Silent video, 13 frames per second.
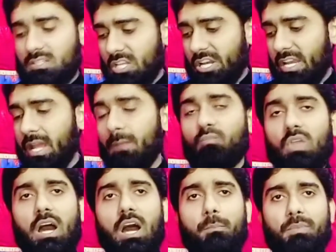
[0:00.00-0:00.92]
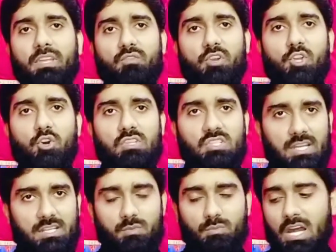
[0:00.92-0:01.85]
ज़रिए आपकी वीडियो
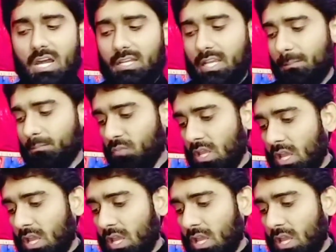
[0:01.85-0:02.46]
सर्च में आ जाए